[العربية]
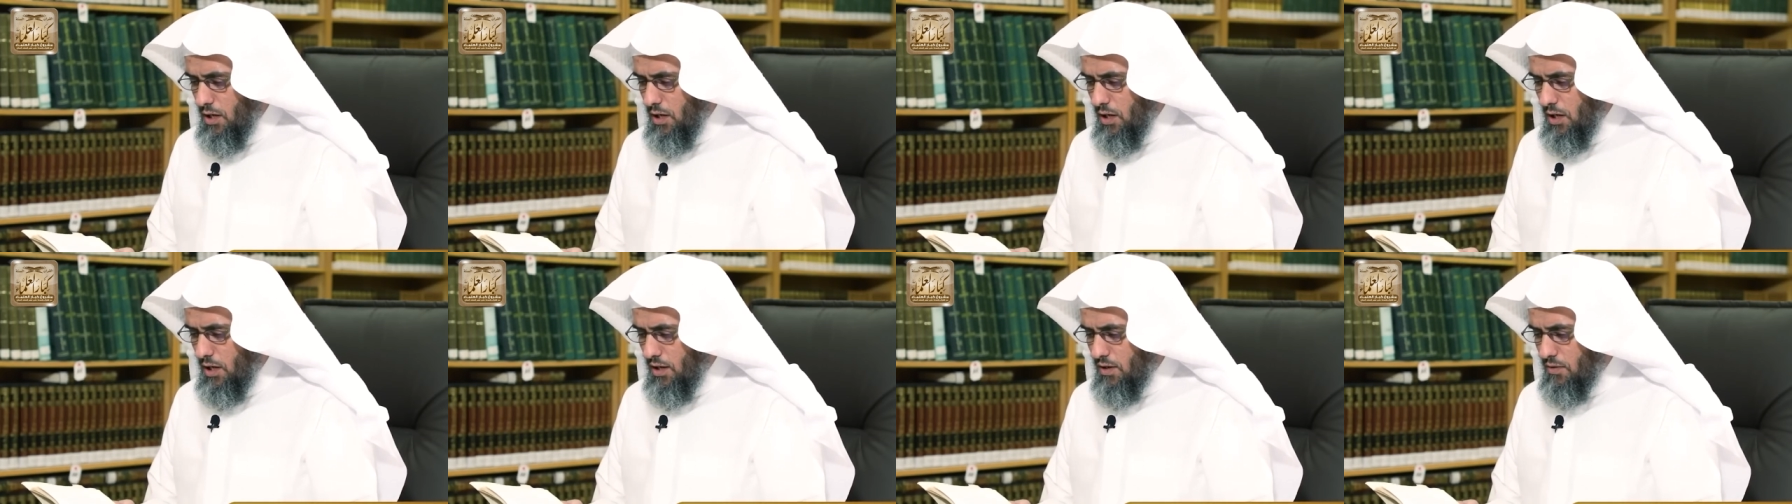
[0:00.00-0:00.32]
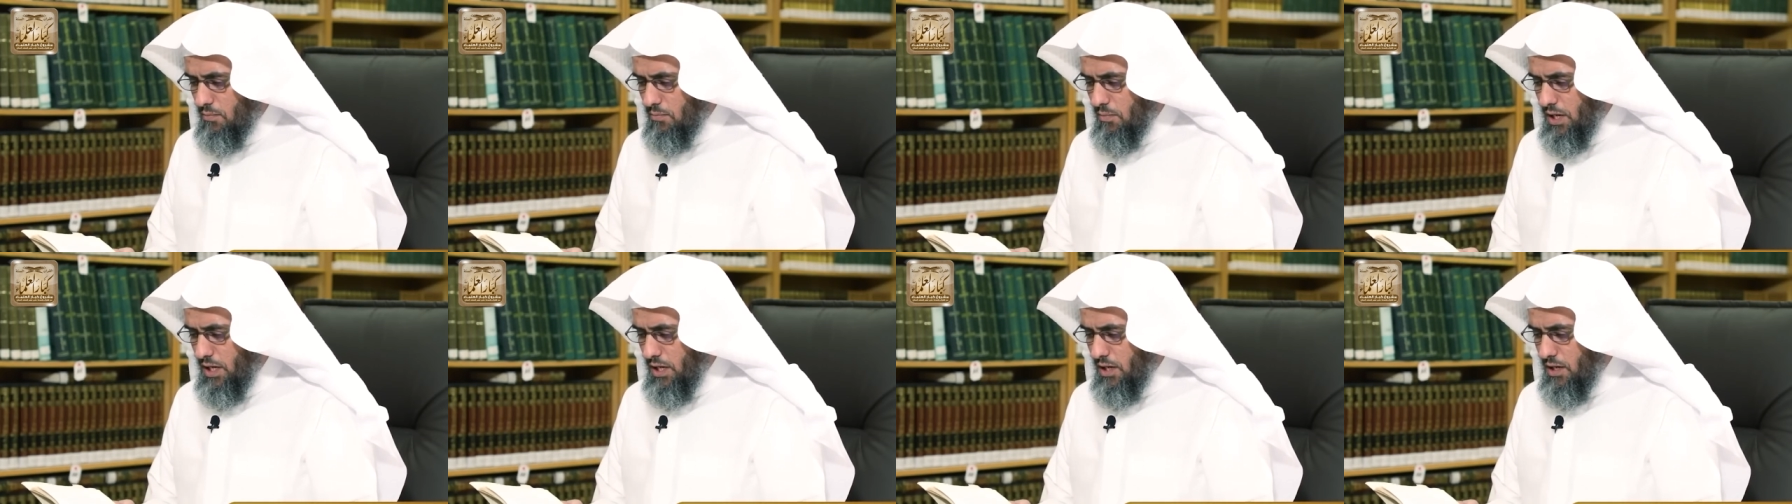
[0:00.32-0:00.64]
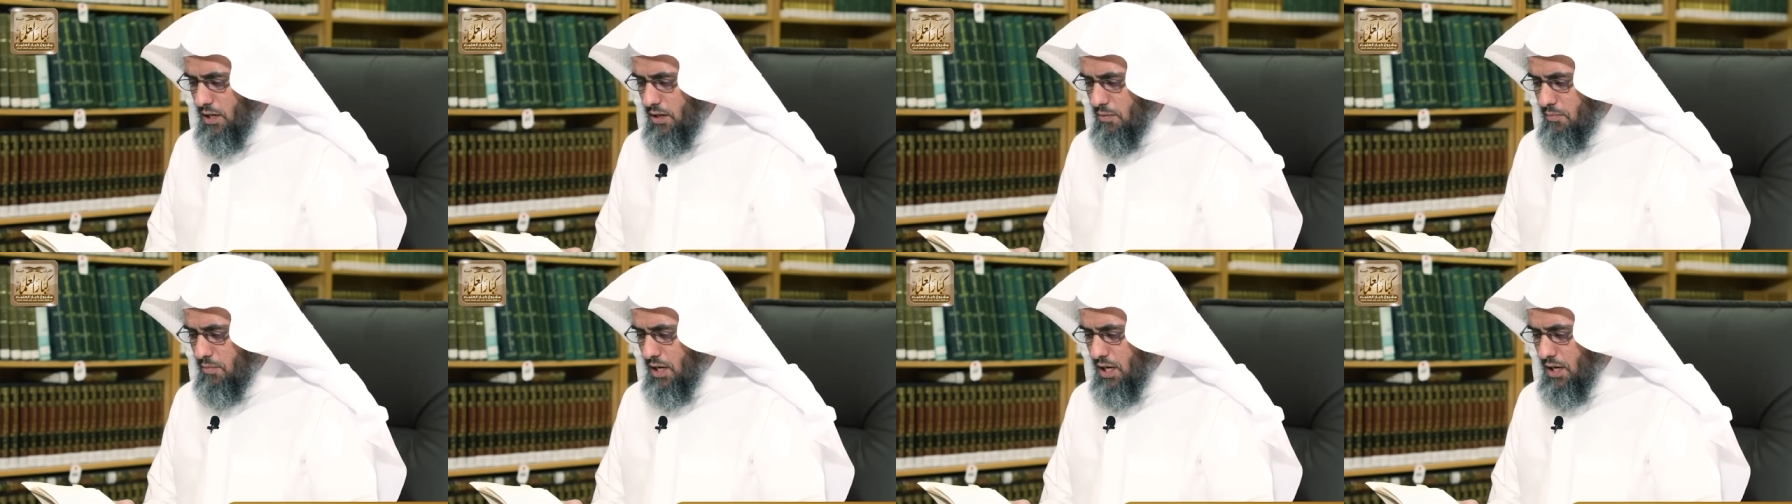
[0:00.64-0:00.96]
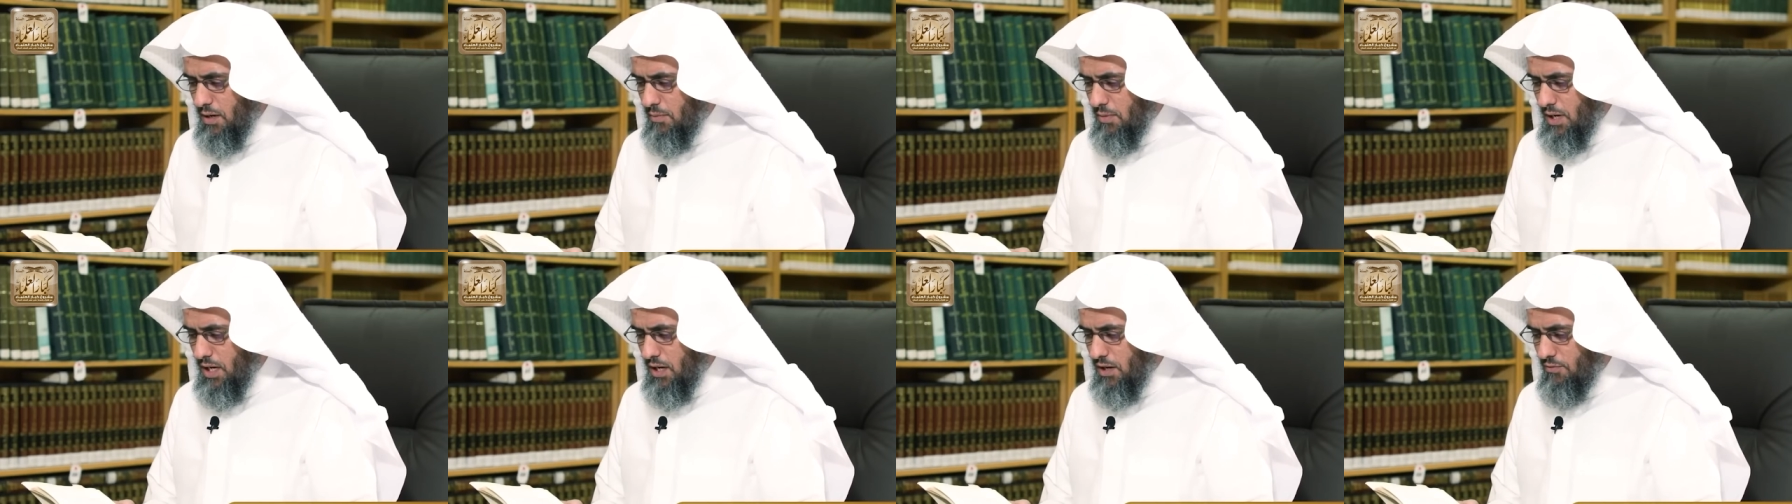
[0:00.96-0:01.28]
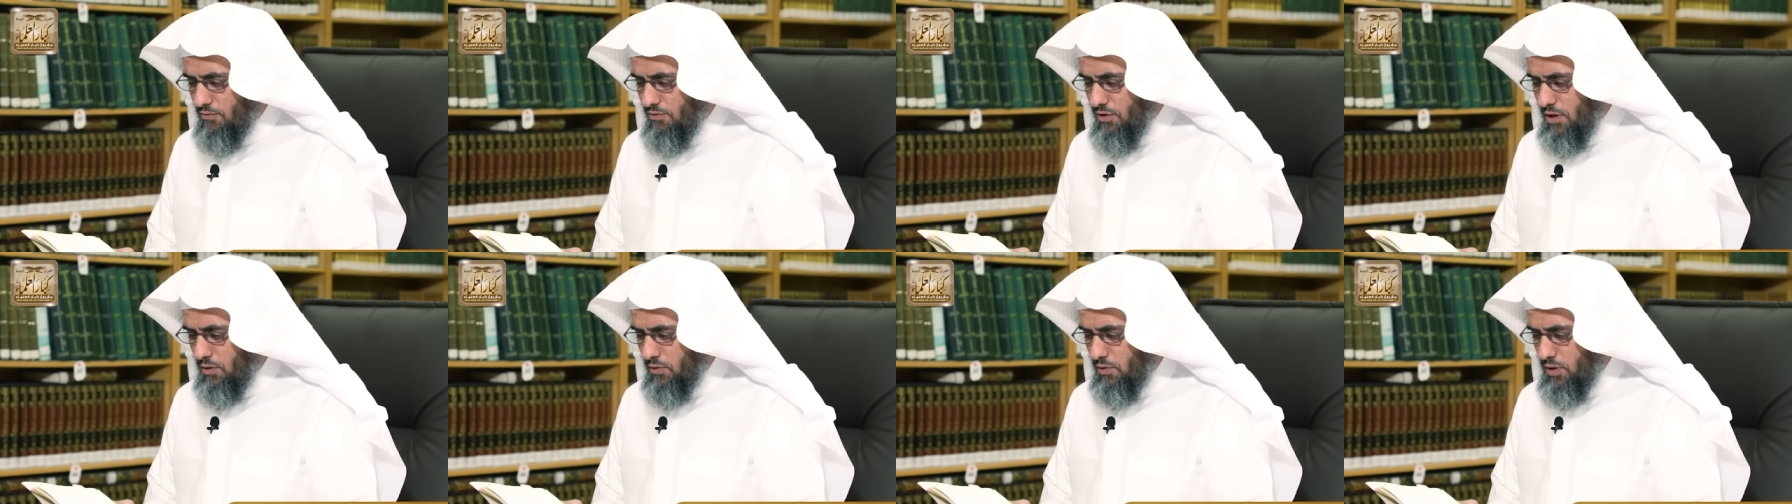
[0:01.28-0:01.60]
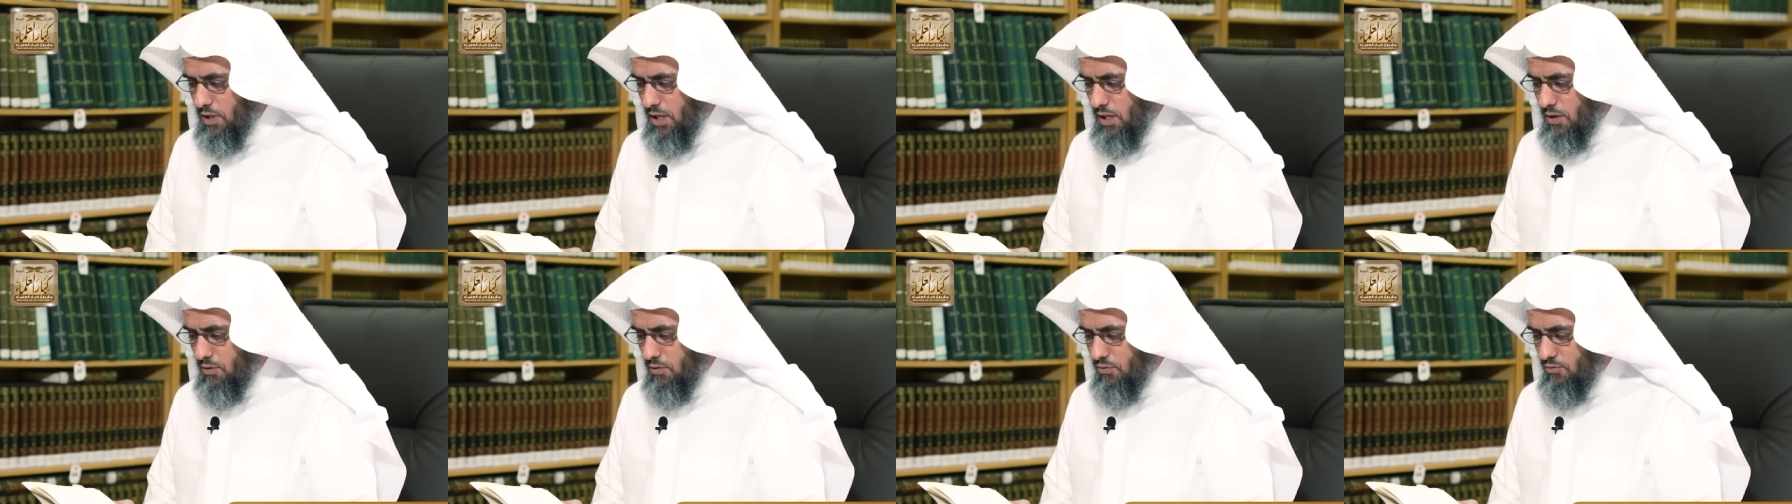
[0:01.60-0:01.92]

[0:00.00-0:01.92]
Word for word: اللهم علمنا ما ينفعنا